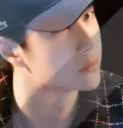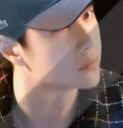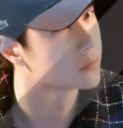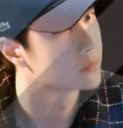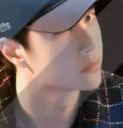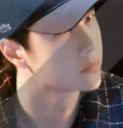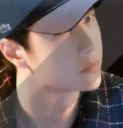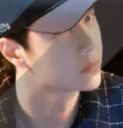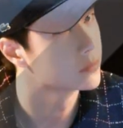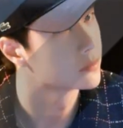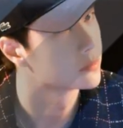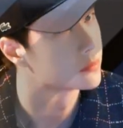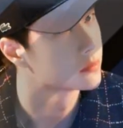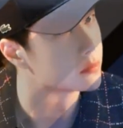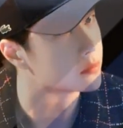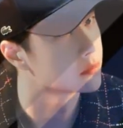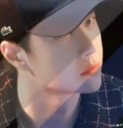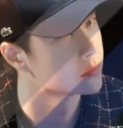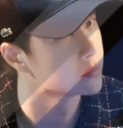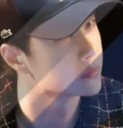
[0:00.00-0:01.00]
蹭蹭
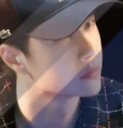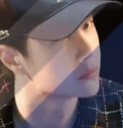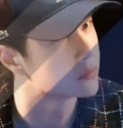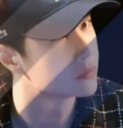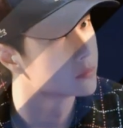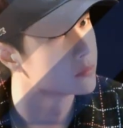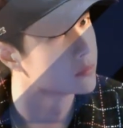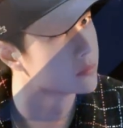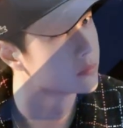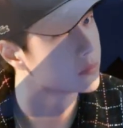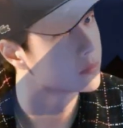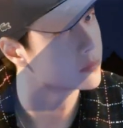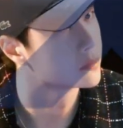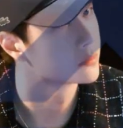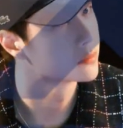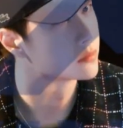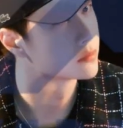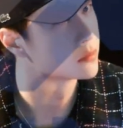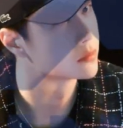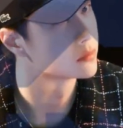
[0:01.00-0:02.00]
往上涨。
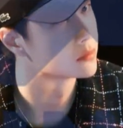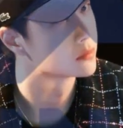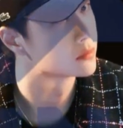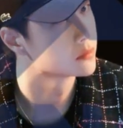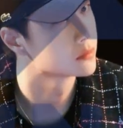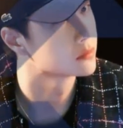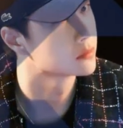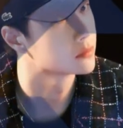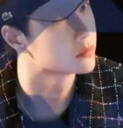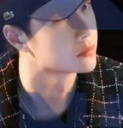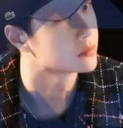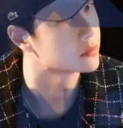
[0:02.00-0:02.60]
王一